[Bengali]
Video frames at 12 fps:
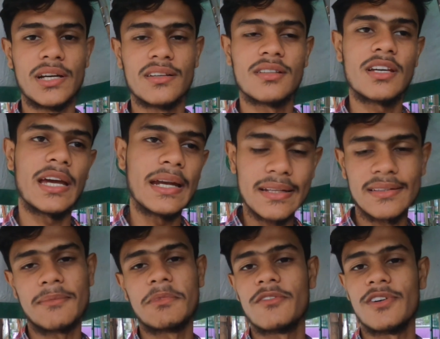ঘটে গেছে
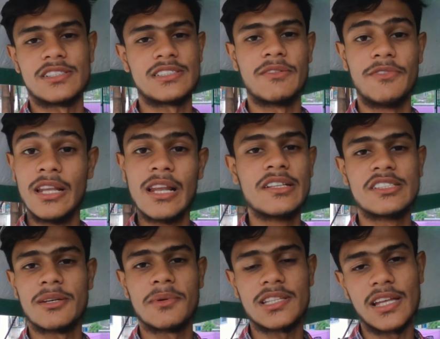এটাতে আপনার ফার্স্ট টাইম
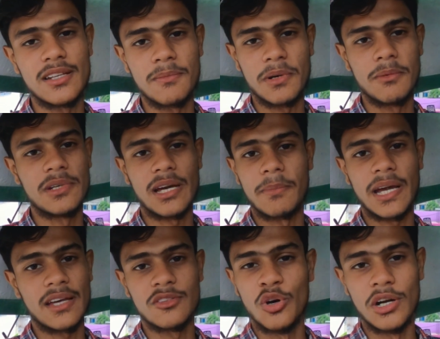হিসেবে তাদের প্রেমটা
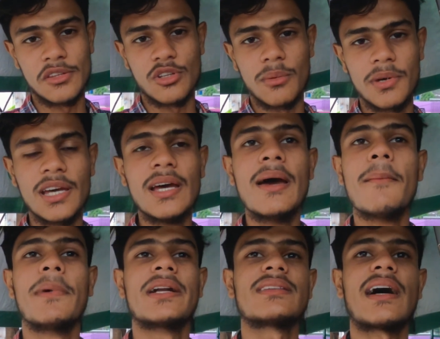ব্যাঘাত ঘটাইতে হবে
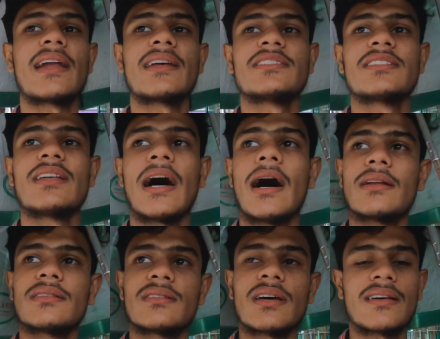মানে তারা যাতে
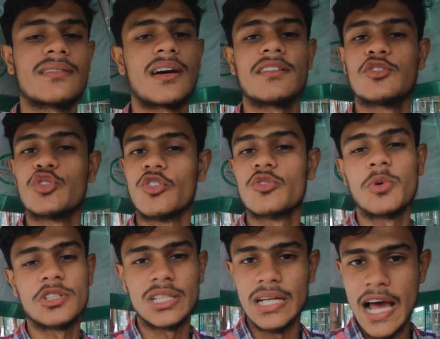আর কাছাকাছি
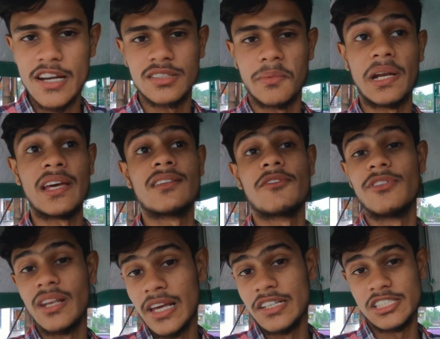সংস্পর্শে না আসতে পারে অ্যাজ এ
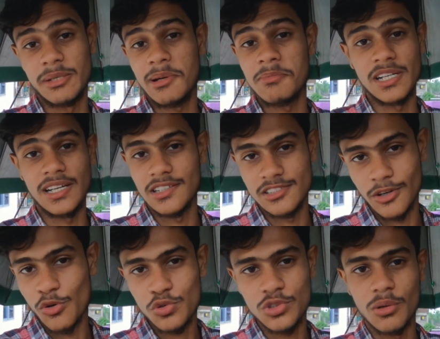ভিলেন হিসেবে আপনার এই
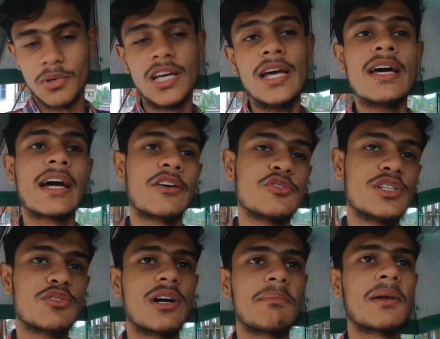কাজটা করতে হবে কারণ
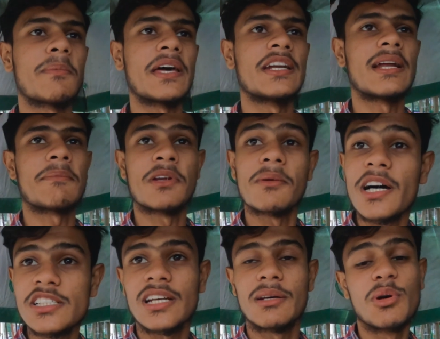যেহেতু আপনার পায়রিটা আপনার
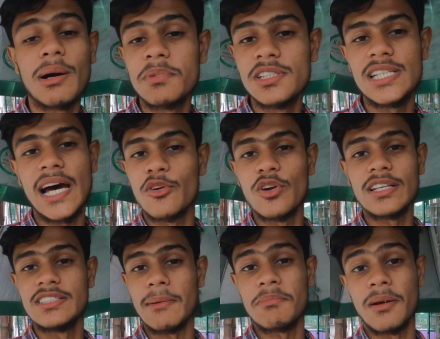বাসার এবং আপনি চানও
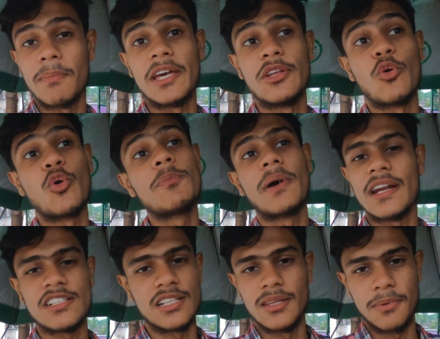না যে আপনার পায়রি ওই
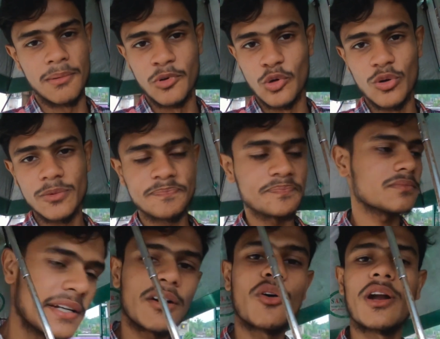পায়রার সাথে প্রেম করুক
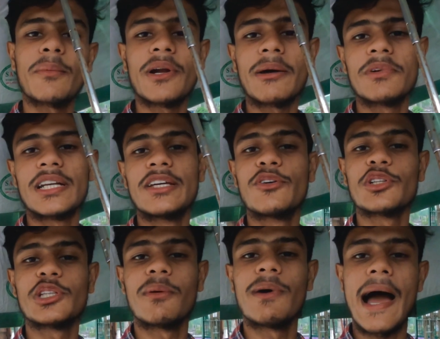এটা করার পরে আপনার কি
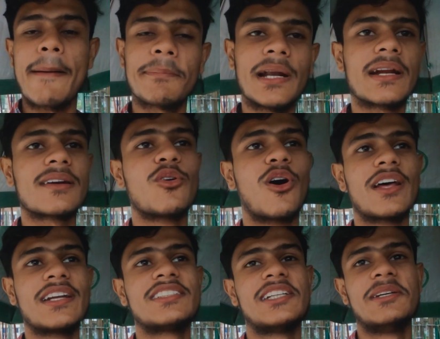করতে হবে আপনার
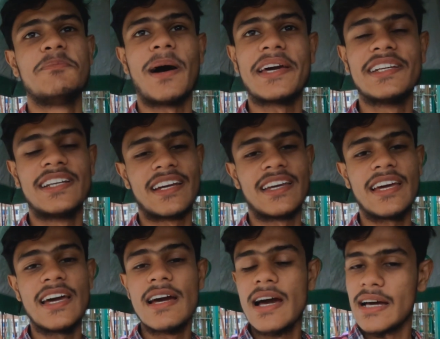ঘরের সেই পায়রিটাকে